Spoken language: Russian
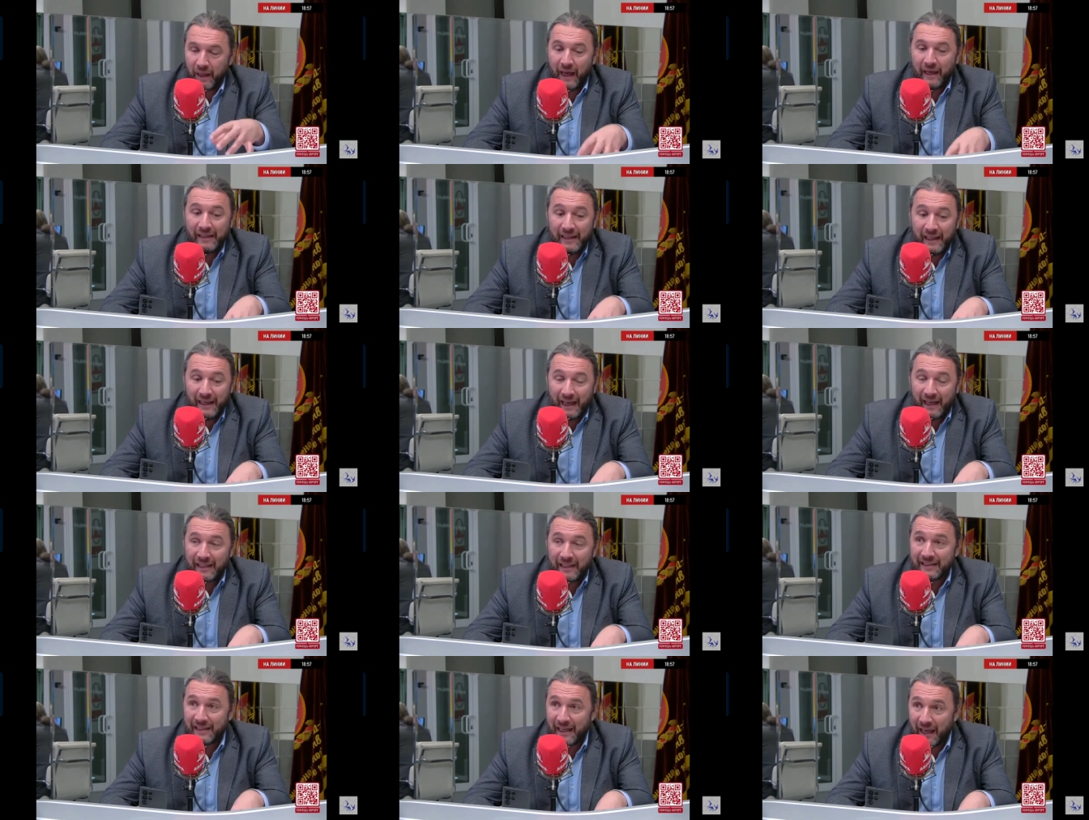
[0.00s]
Они
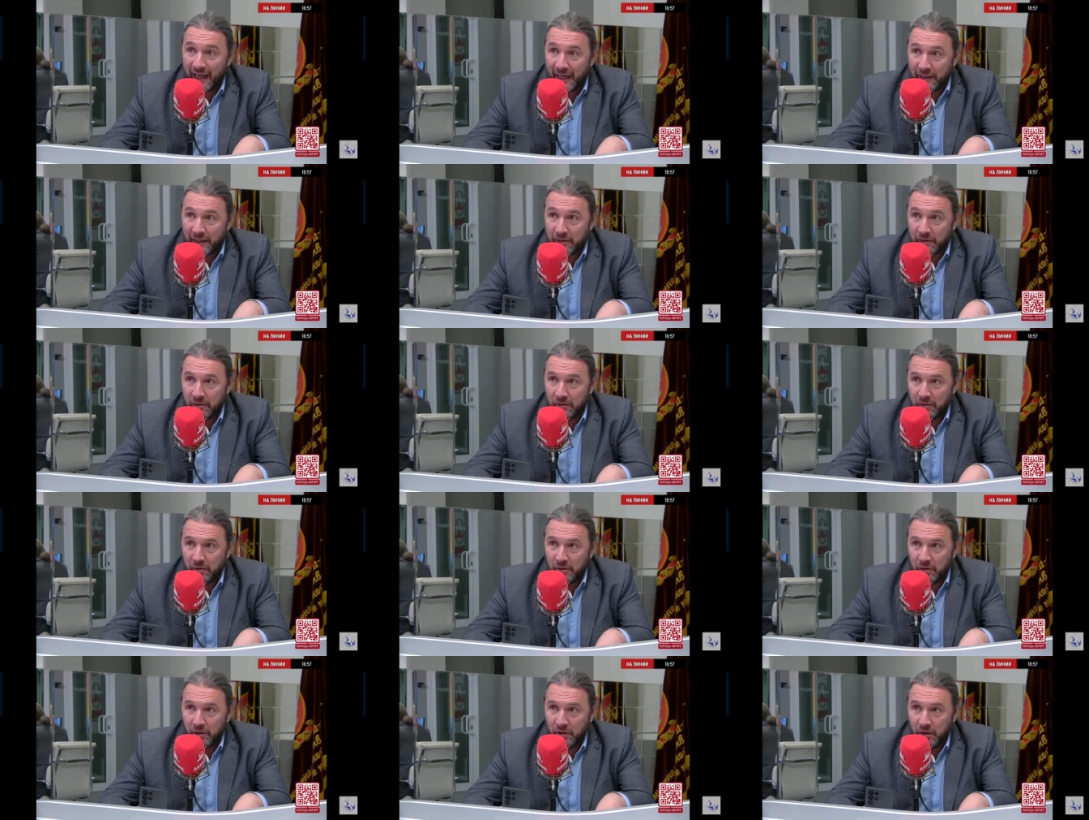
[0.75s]
хотят
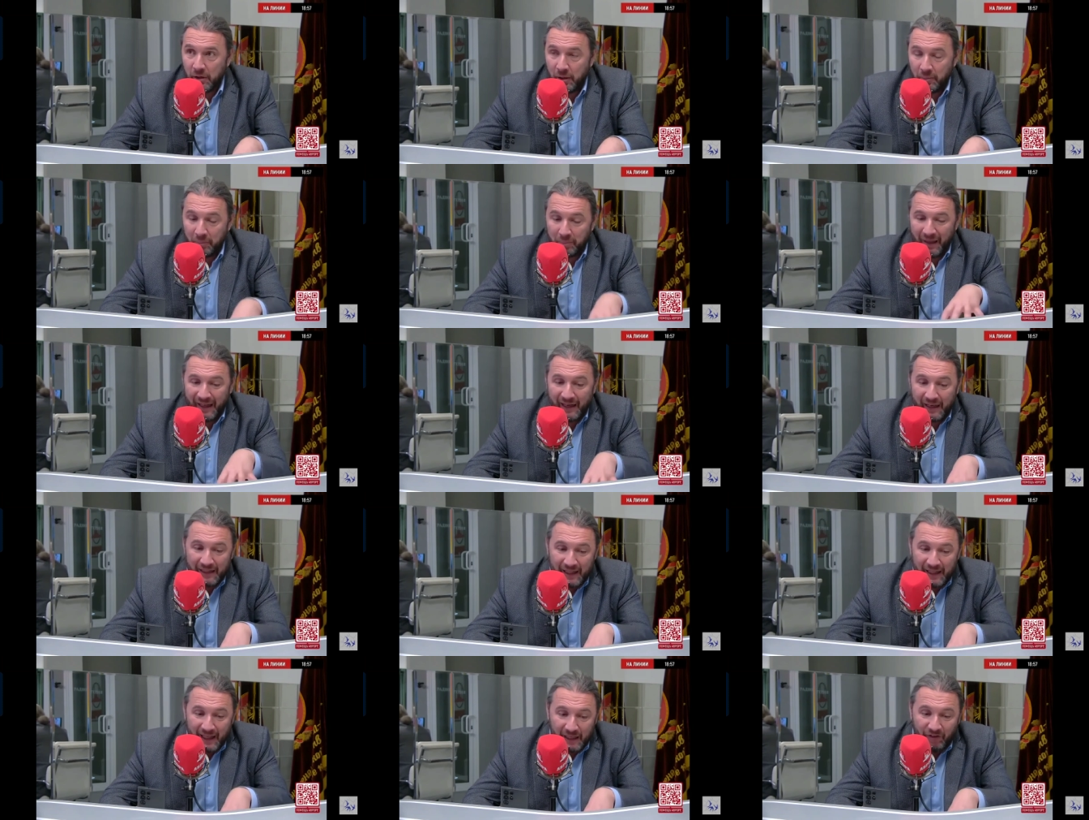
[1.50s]

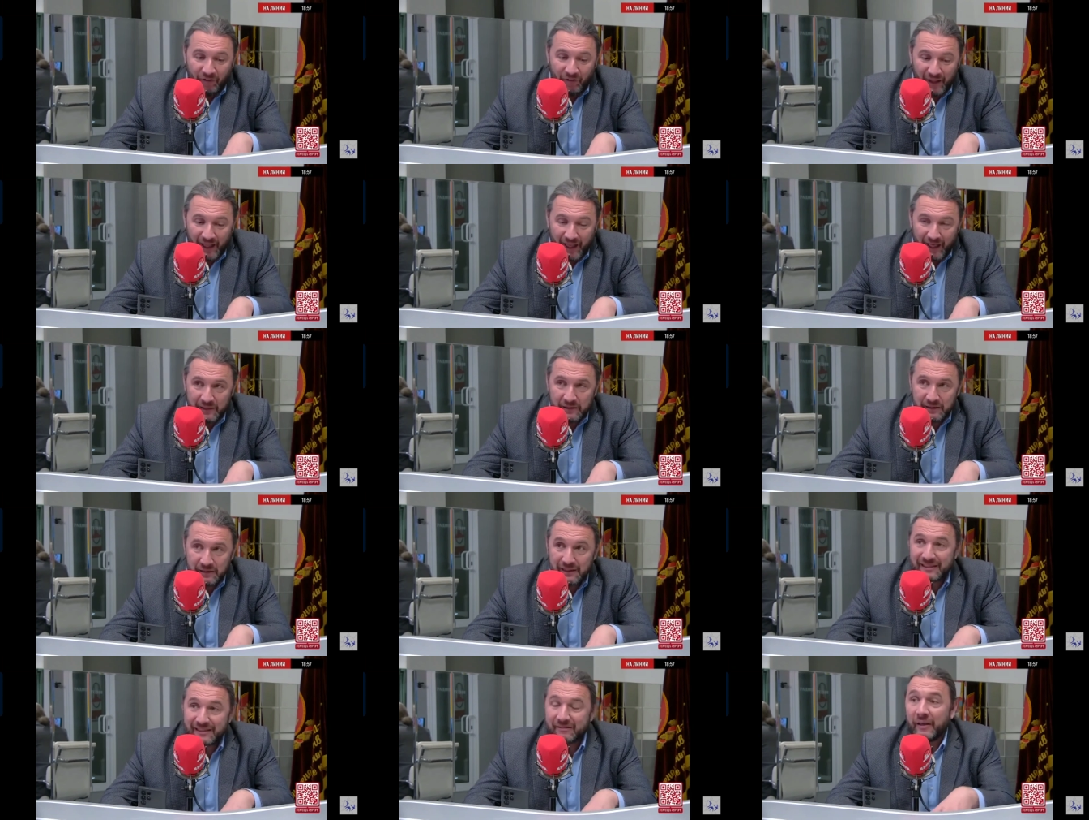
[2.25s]
передать
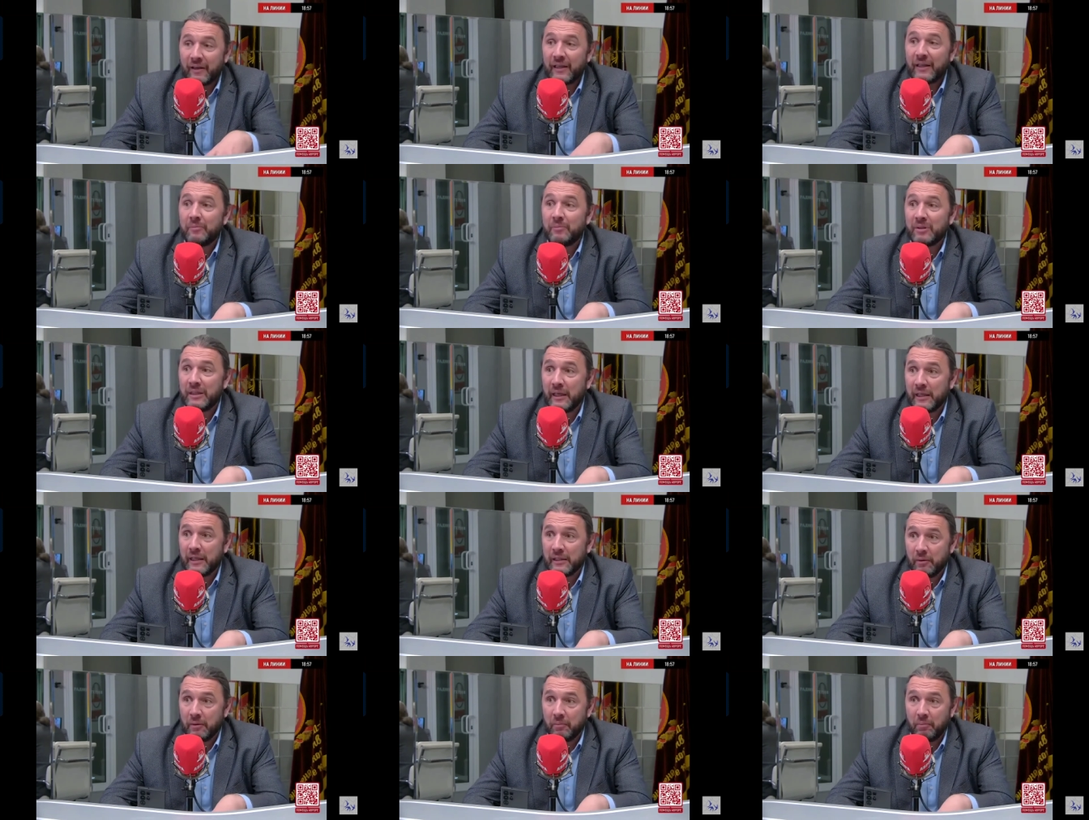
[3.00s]
власть своим
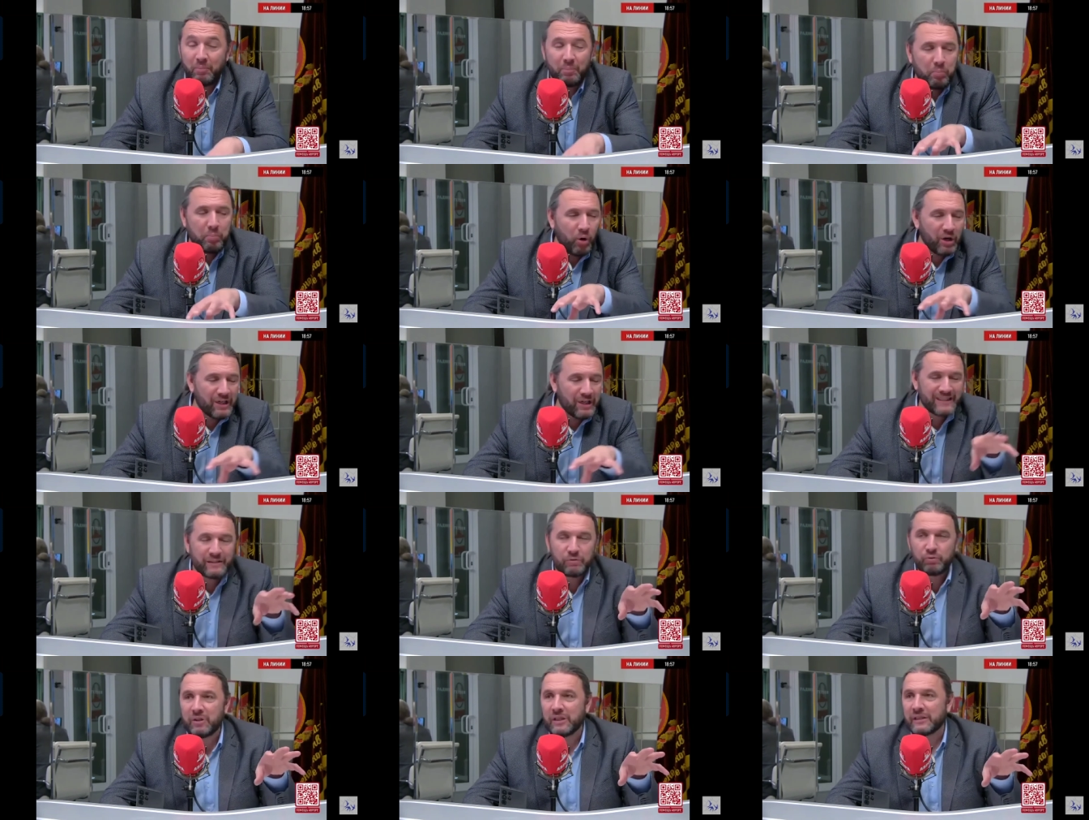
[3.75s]
детям.
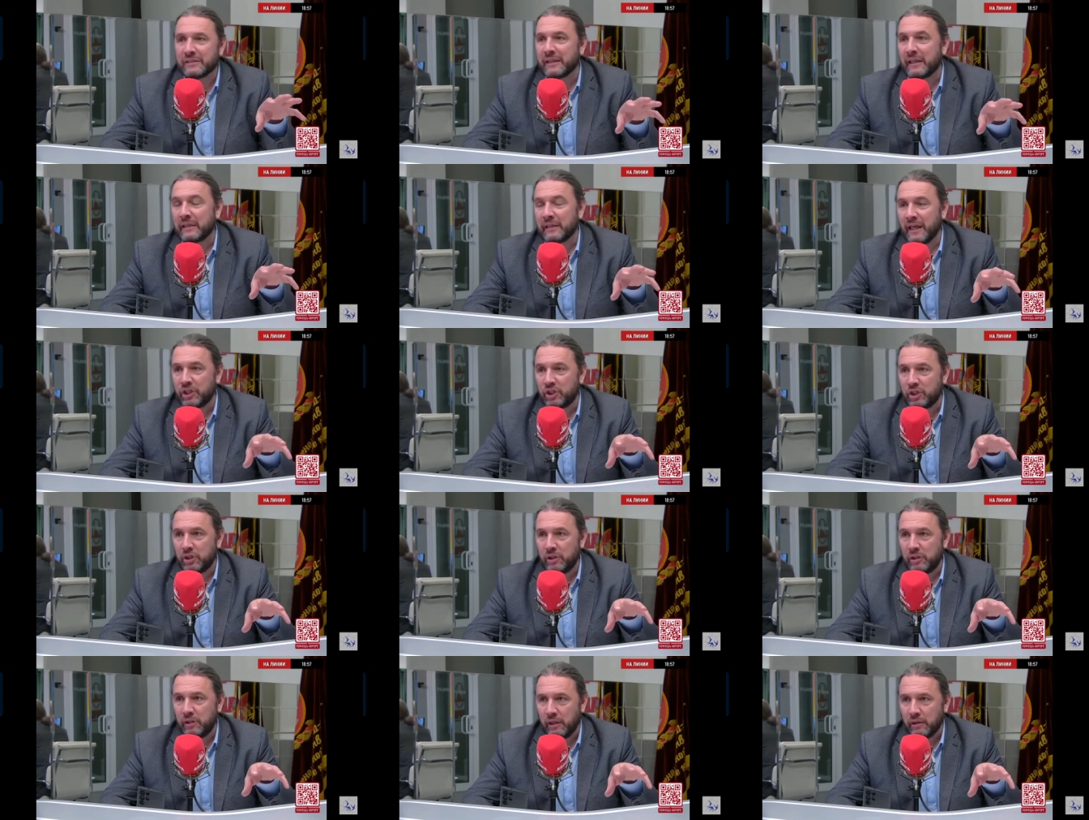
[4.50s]
Больше у них
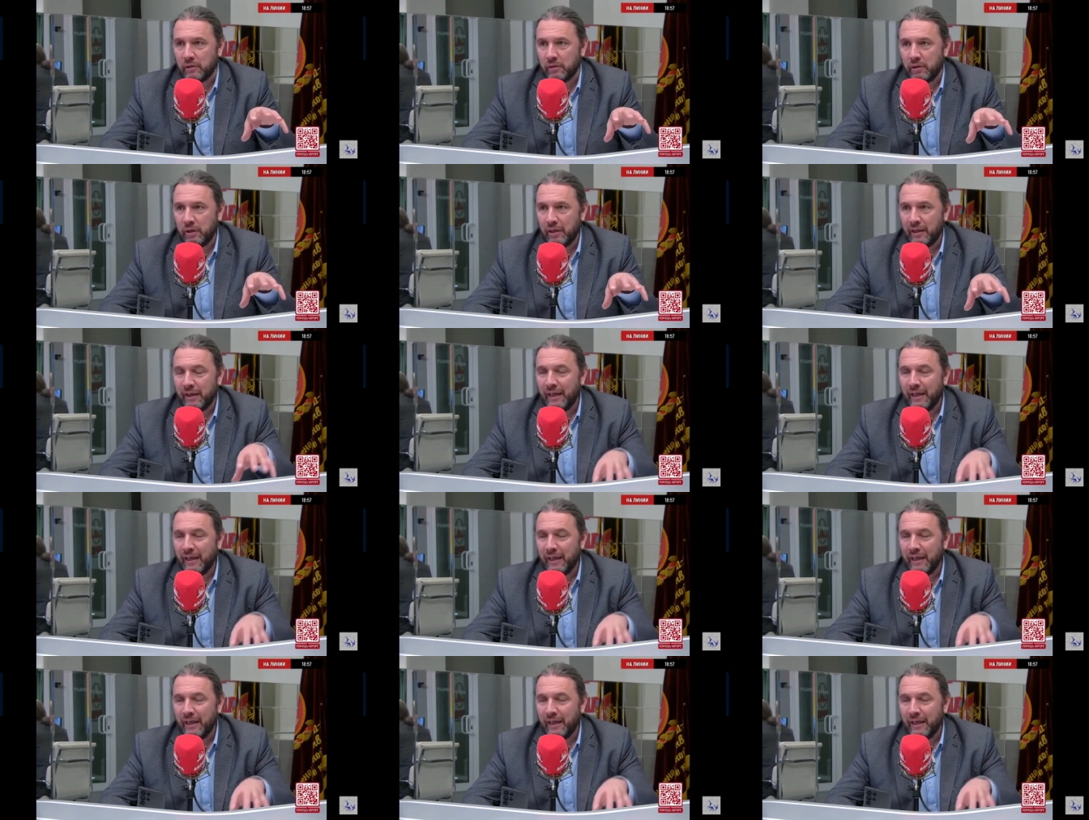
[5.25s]
задачи нет.